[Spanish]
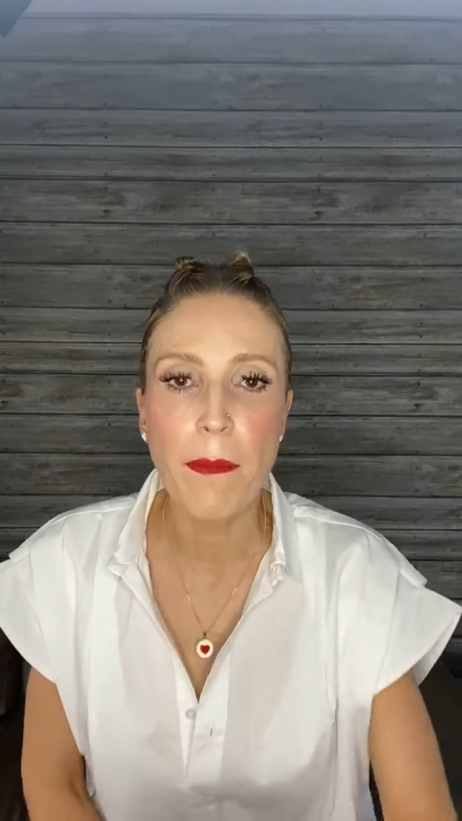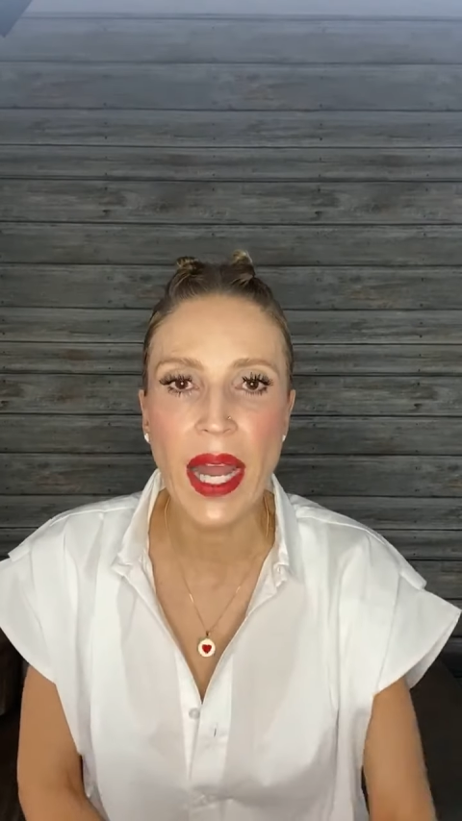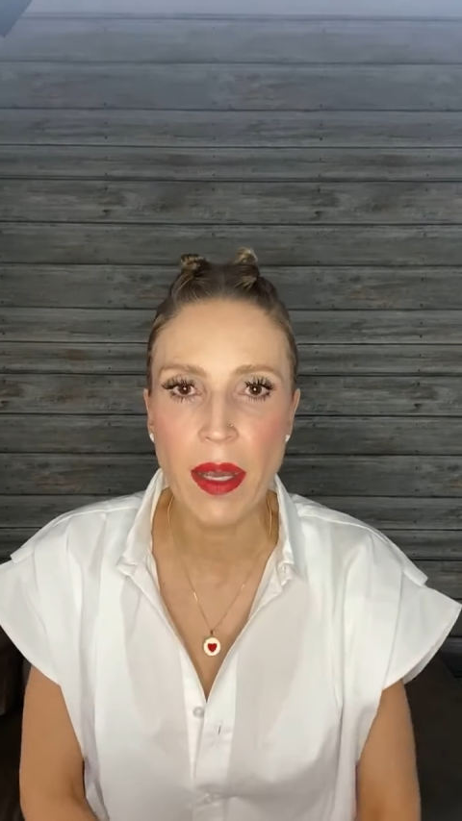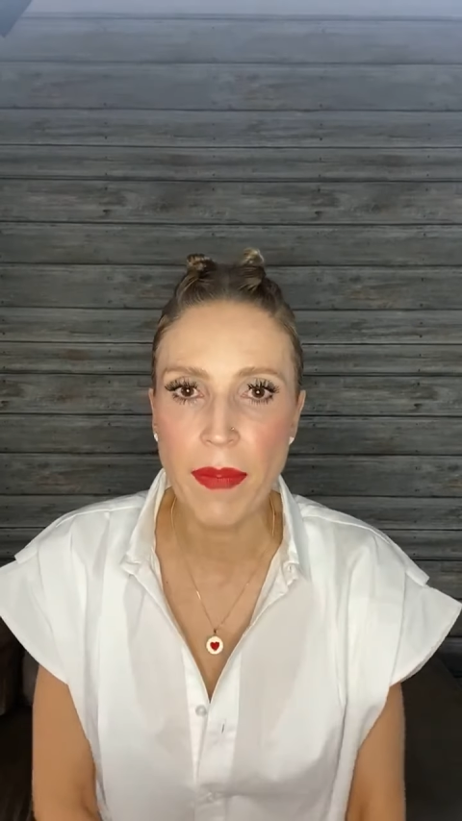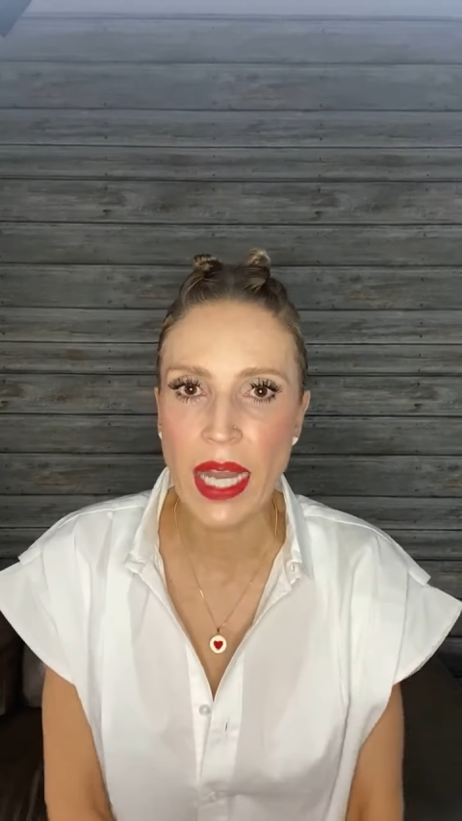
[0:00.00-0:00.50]

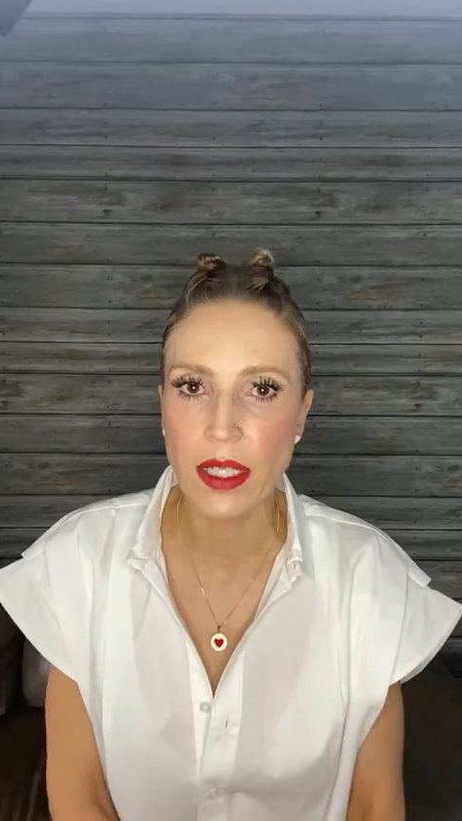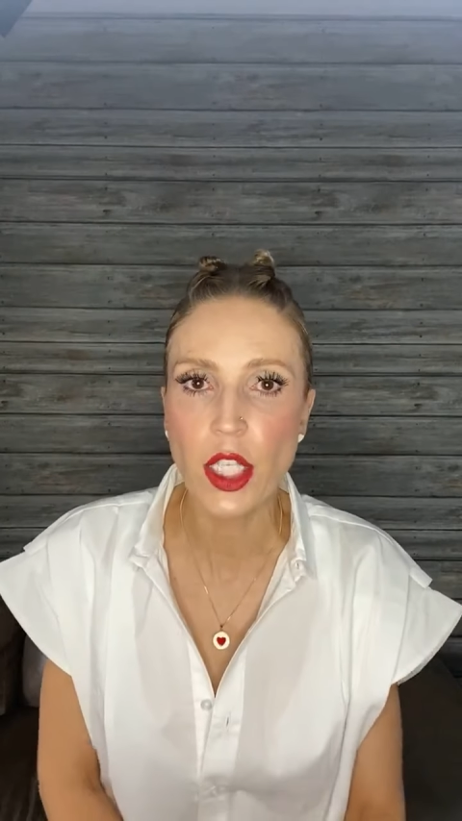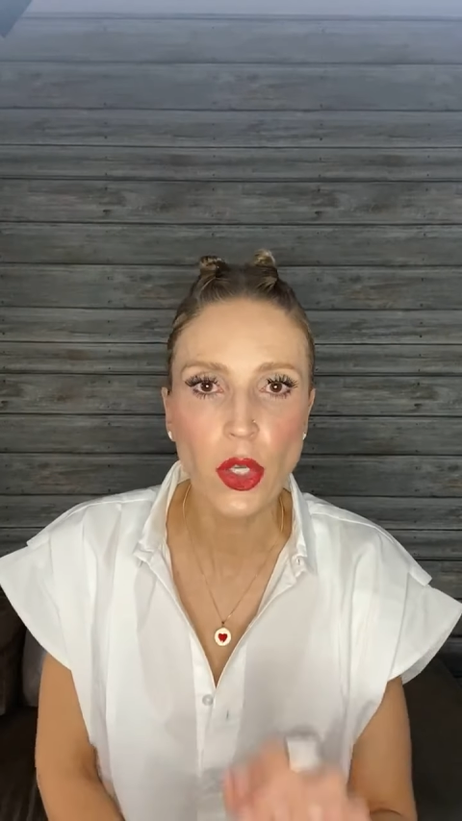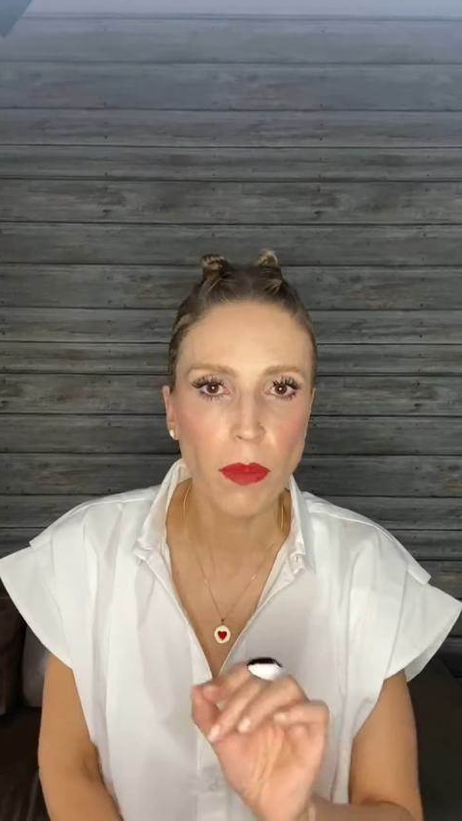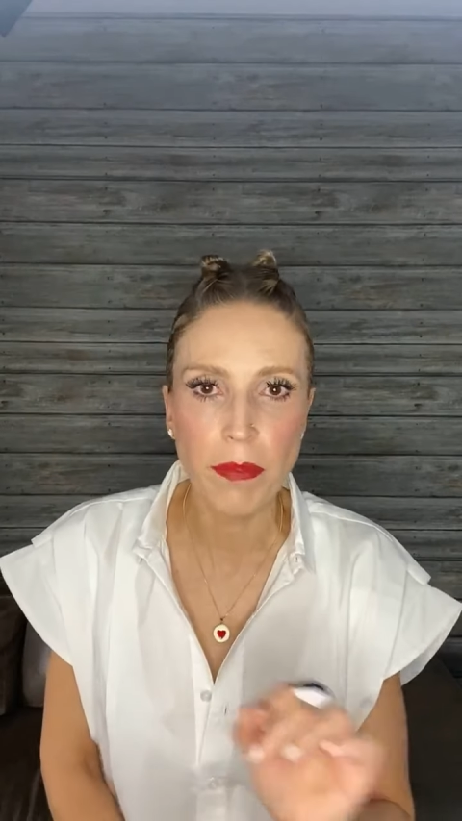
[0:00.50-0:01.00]

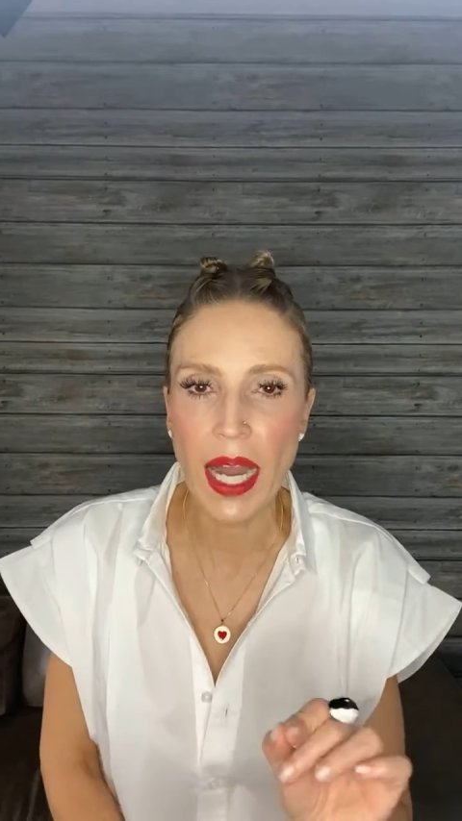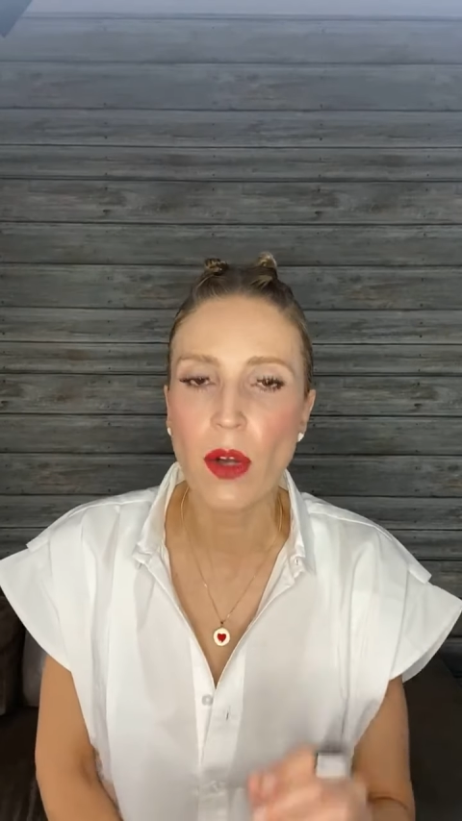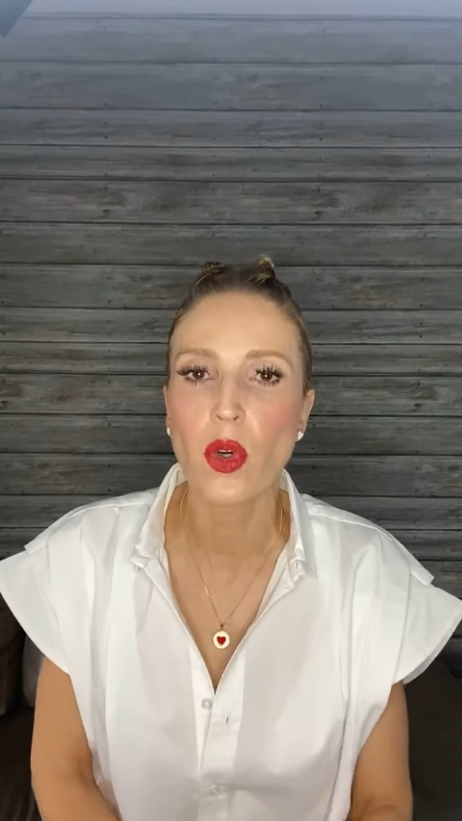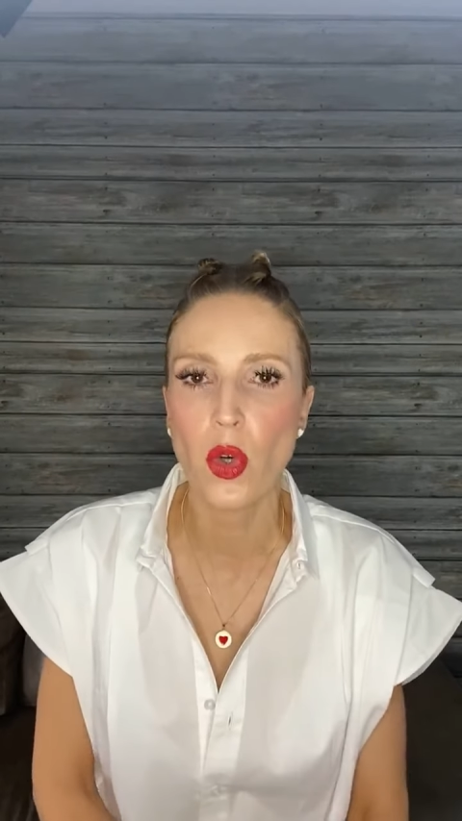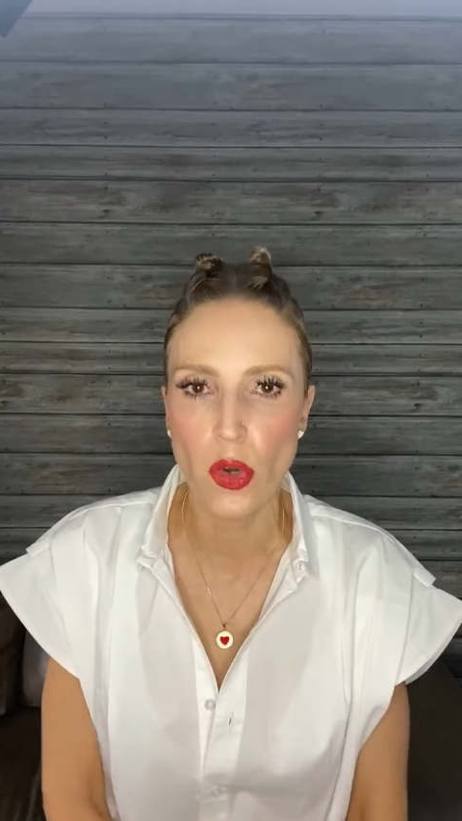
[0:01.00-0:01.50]

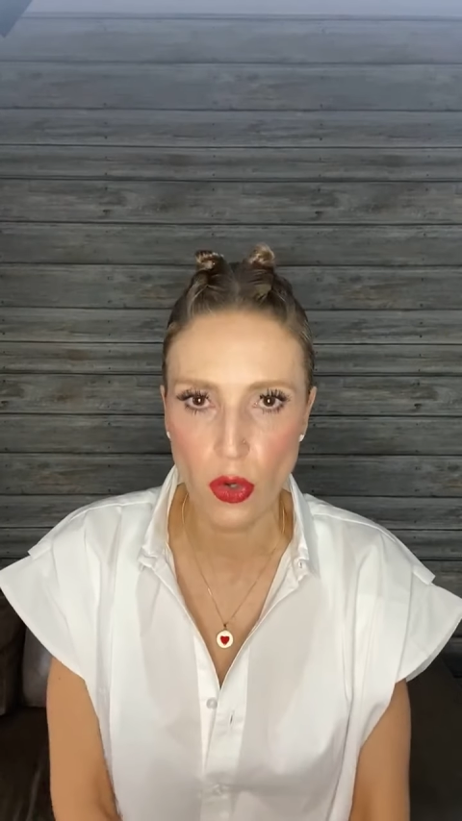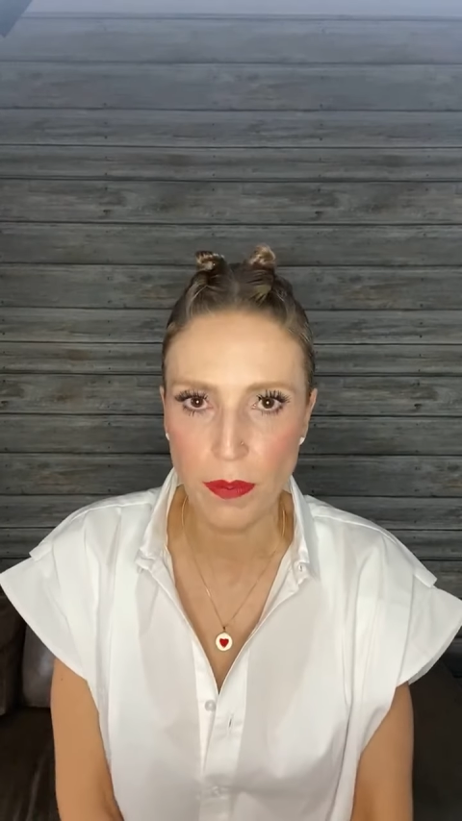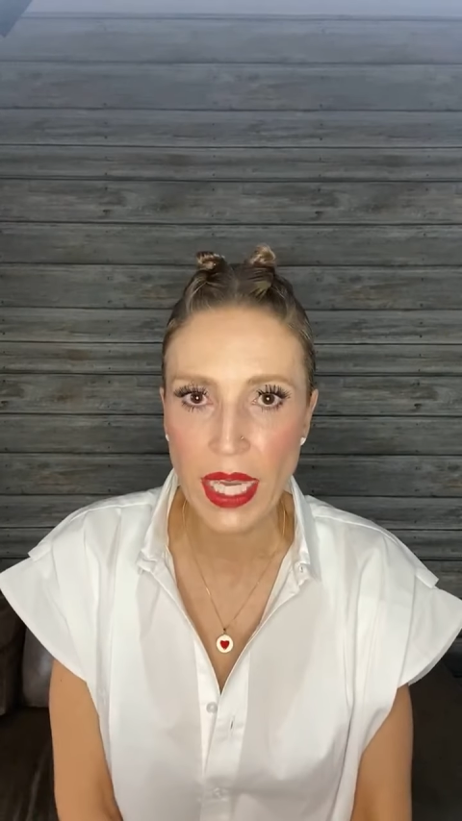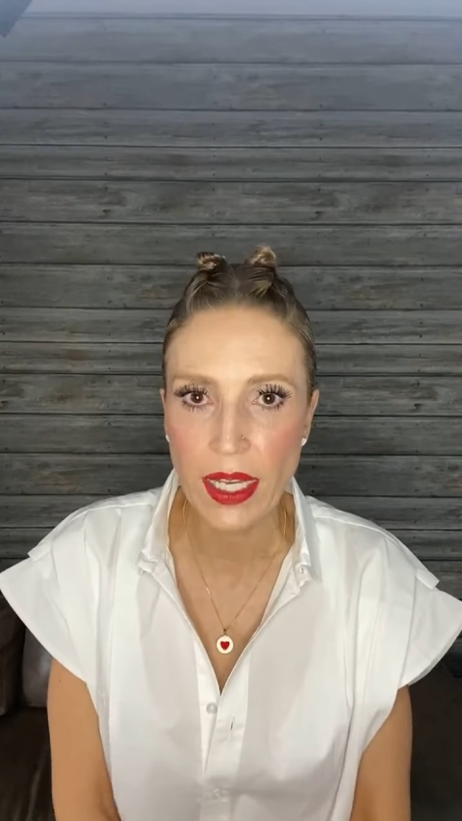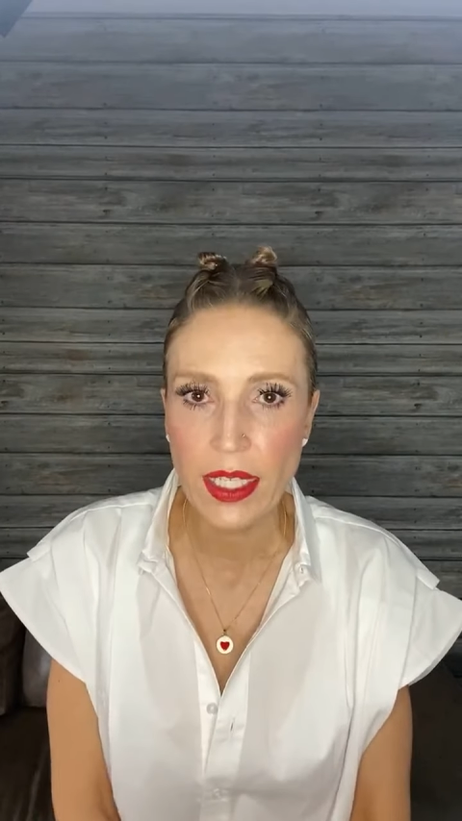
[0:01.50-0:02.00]

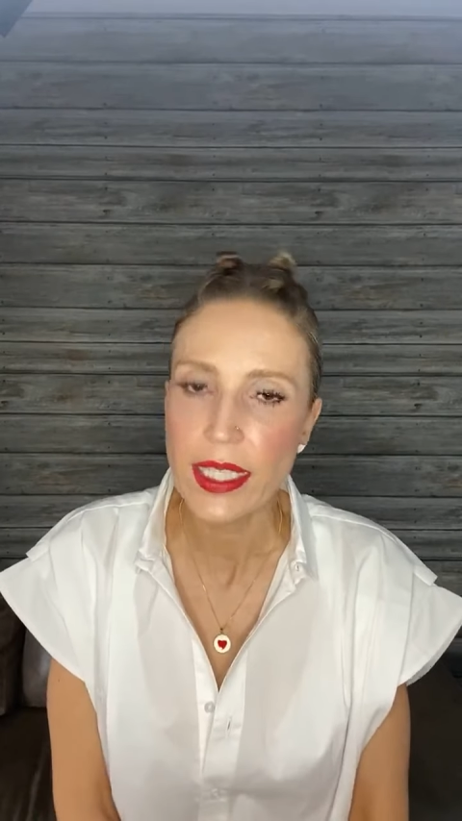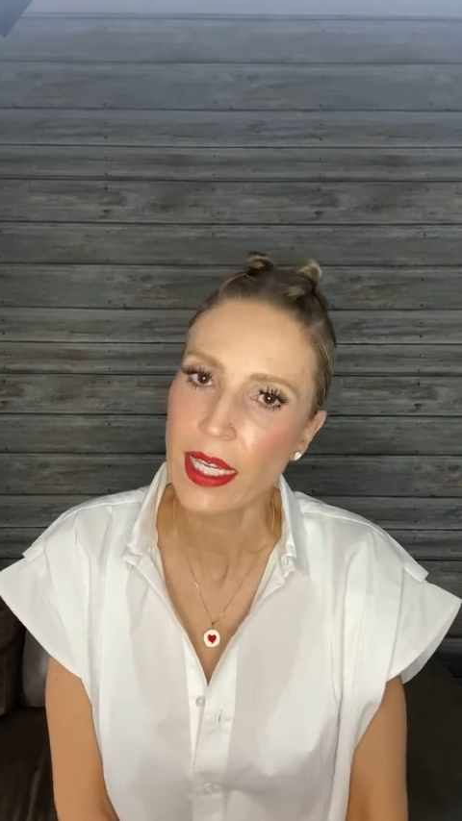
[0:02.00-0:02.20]
maramar-colombia